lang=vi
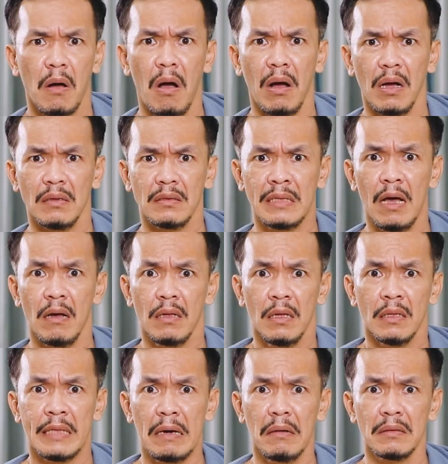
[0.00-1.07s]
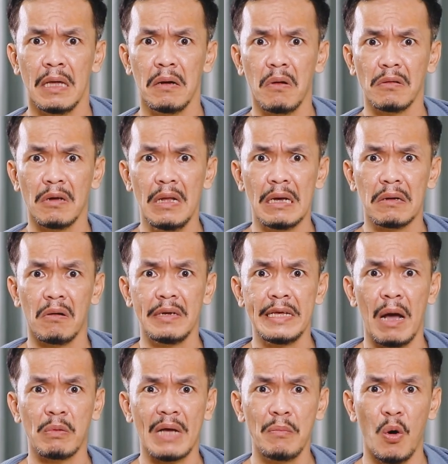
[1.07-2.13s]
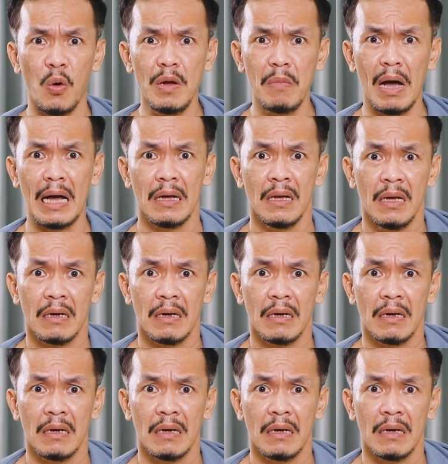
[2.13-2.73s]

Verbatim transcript: Con, sao, sao, sao con nói là con đi học cả buổi mà?